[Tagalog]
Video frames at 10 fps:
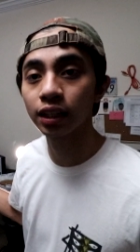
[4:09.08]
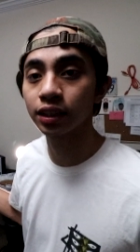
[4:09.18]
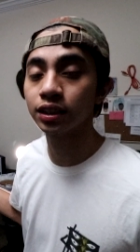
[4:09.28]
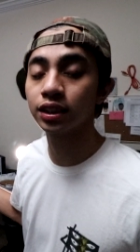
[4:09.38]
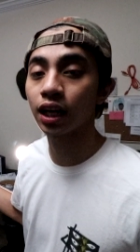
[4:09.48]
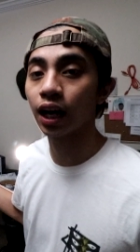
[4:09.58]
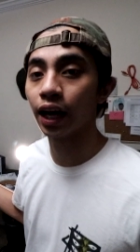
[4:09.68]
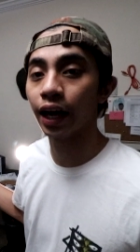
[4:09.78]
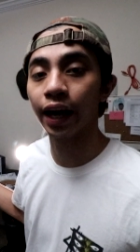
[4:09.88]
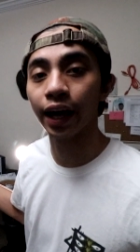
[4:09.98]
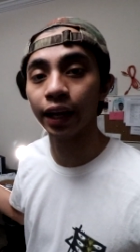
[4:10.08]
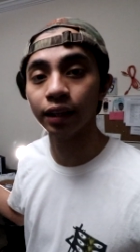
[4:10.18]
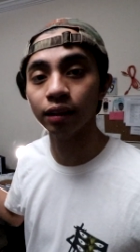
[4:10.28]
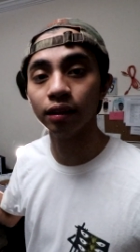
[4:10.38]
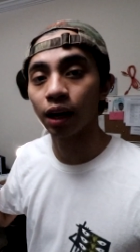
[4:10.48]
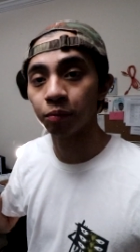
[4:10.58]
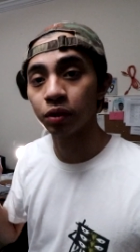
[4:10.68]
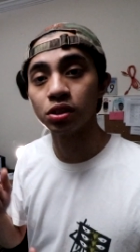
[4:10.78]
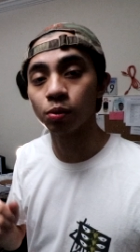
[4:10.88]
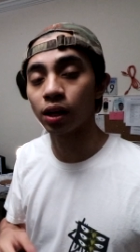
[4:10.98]
natin siya and um,
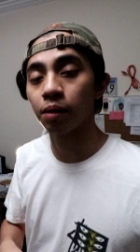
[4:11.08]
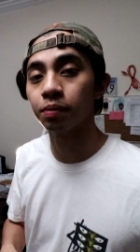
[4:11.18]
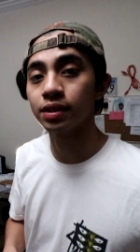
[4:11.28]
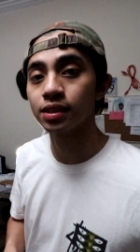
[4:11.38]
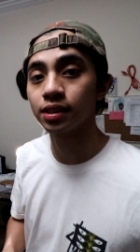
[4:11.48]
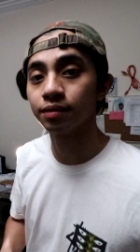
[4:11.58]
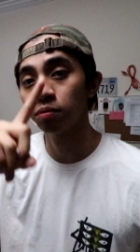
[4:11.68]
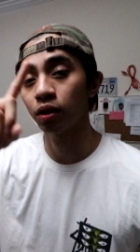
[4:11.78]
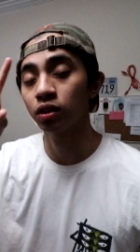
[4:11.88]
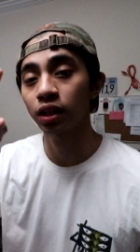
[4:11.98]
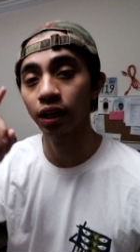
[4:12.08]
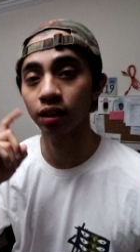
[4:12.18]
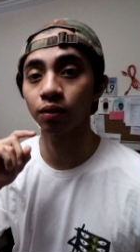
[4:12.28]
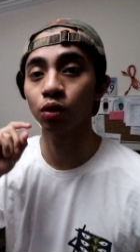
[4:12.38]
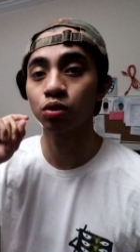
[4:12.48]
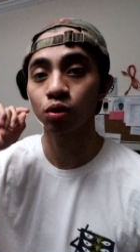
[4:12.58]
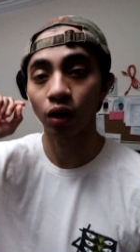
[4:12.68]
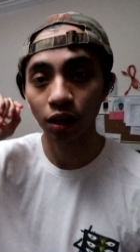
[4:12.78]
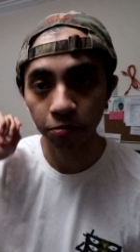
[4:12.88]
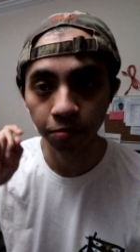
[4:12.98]
let's see what happens. Meron tayong also
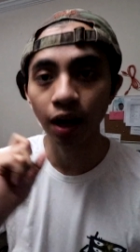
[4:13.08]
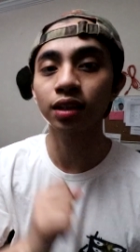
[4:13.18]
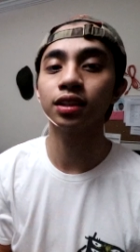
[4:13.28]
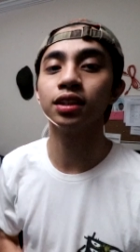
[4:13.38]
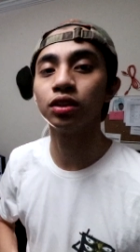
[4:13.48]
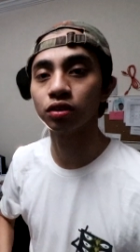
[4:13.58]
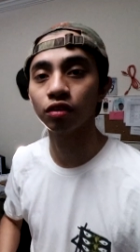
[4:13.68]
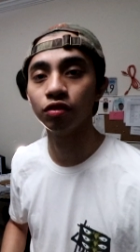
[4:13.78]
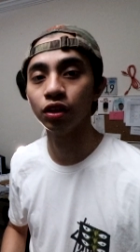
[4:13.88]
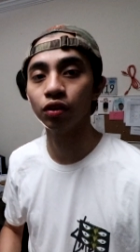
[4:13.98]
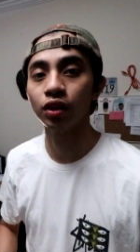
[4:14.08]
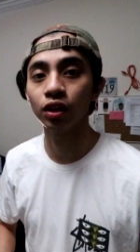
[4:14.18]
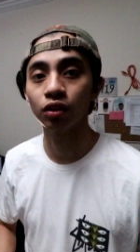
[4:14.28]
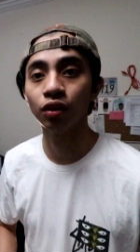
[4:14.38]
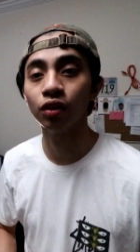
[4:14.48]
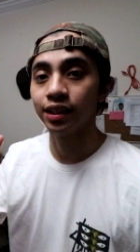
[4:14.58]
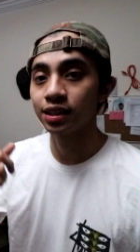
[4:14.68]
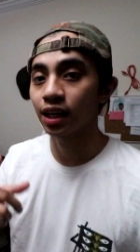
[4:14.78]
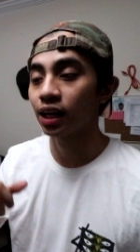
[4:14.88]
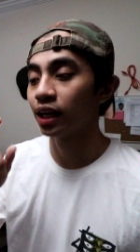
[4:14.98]
unboxing dito sa video na to and
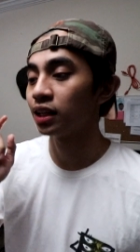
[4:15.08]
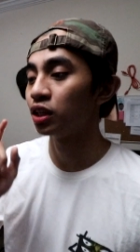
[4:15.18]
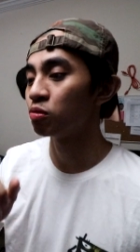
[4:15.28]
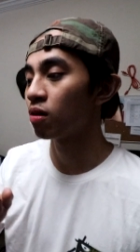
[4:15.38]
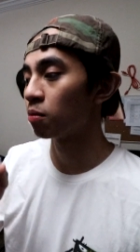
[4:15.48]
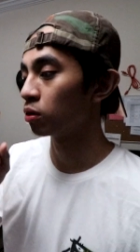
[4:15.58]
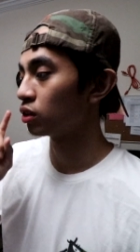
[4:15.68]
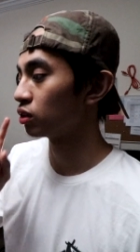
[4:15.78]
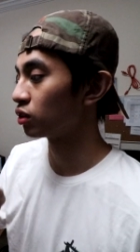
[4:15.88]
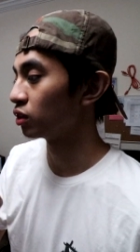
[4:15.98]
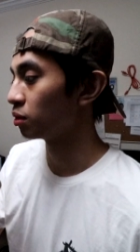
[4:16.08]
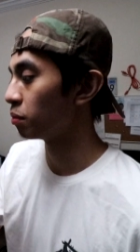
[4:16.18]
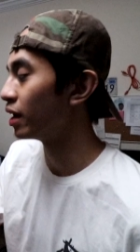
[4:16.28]
sana hindi umabot ng 30